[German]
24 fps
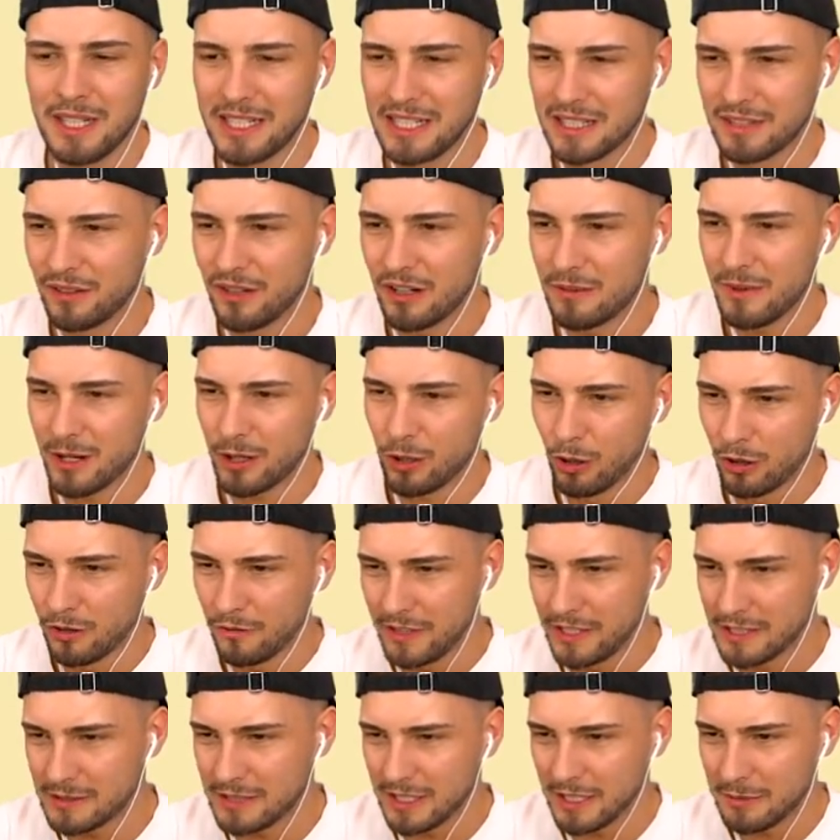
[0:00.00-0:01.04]
geworden. Mal gucken,
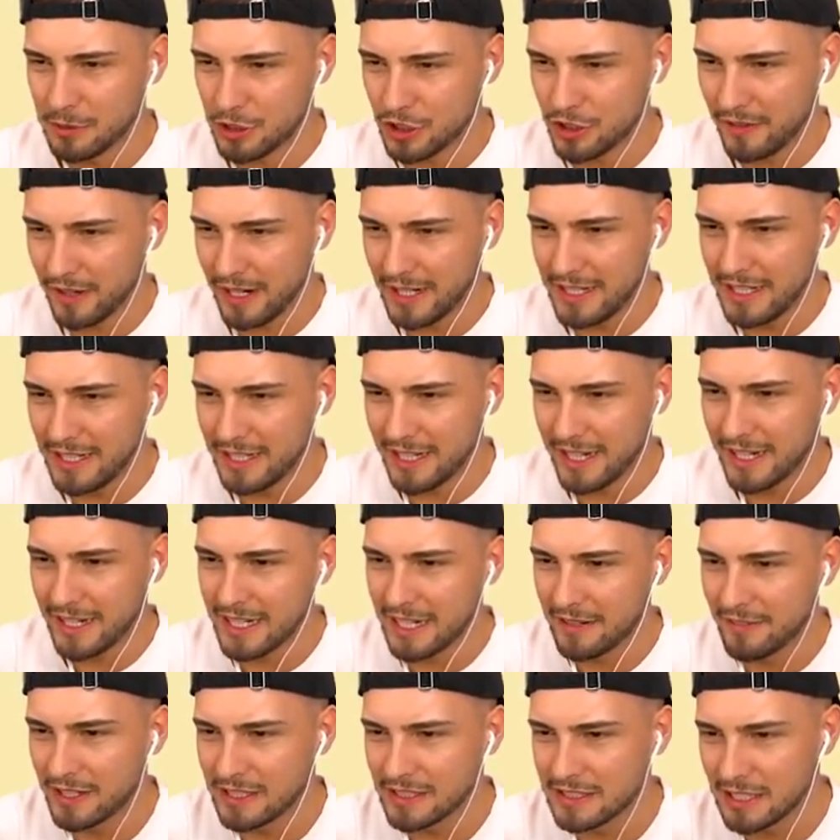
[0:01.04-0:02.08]
wie es dem Schwein hier geht.
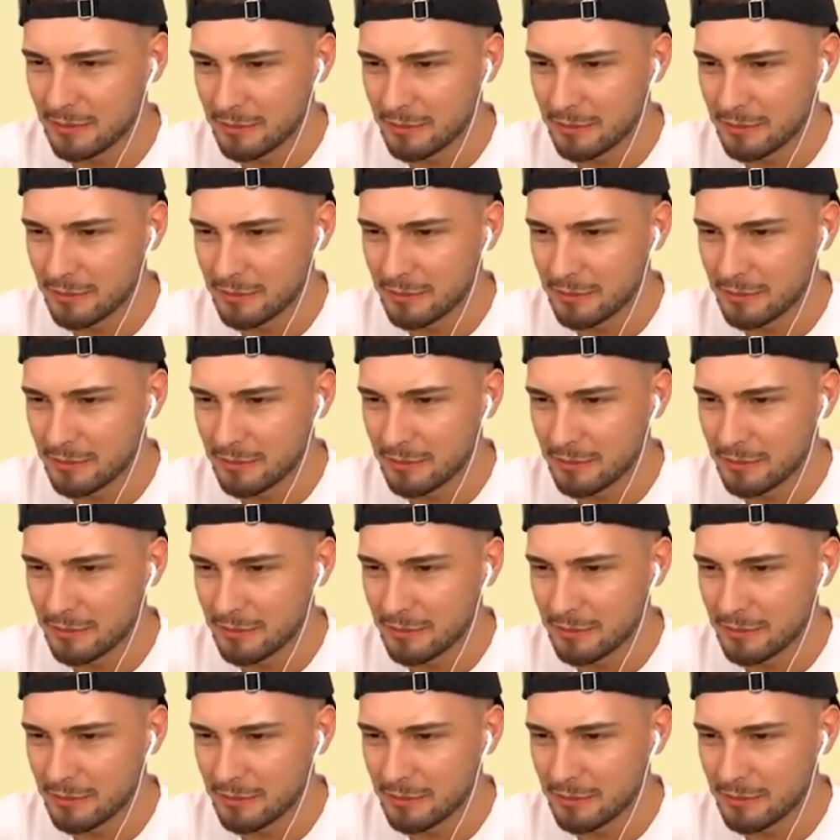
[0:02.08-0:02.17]
Er wird jetzt hier ein